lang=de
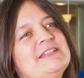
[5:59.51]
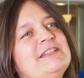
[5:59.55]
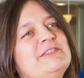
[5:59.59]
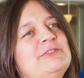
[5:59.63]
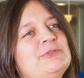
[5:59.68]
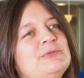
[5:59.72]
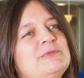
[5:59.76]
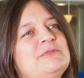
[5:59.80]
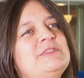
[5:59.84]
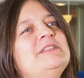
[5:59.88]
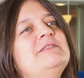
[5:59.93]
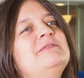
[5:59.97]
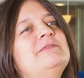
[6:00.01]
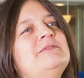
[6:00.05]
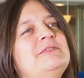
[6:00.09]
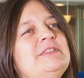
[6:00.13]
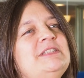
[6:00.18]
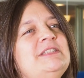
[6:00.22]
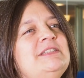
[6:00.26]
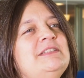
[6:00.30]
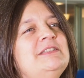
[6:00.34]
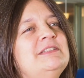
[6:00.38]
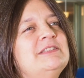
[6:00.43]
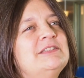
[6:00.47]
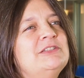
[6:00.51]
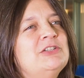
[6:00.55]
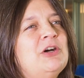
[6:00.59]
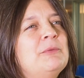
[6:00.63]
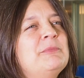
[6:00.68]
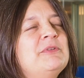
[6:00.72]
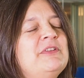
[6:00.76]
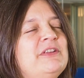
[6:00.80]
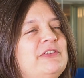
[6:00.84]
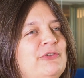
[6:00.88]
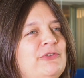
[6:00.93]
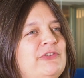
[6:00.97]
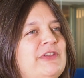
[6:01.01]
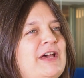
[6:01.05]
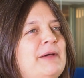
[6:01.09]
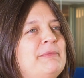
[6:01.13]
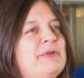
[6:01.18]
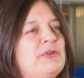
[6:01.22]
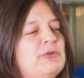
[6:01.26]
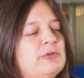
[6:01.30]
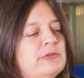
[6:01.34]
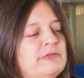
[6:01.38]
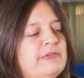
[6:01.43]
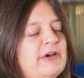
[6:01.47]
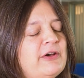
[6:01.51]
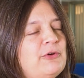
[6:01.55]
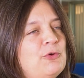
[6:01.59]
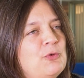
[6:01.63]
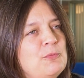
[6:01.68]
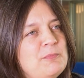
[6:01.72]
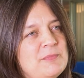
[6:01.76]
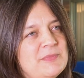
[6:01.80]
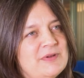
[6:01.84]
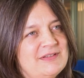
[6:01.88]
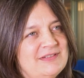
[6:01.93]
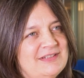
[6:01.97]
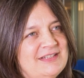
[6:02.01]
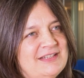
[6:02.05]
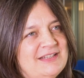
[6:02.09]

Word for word: Also wie, wie kommen die zusammen und warum?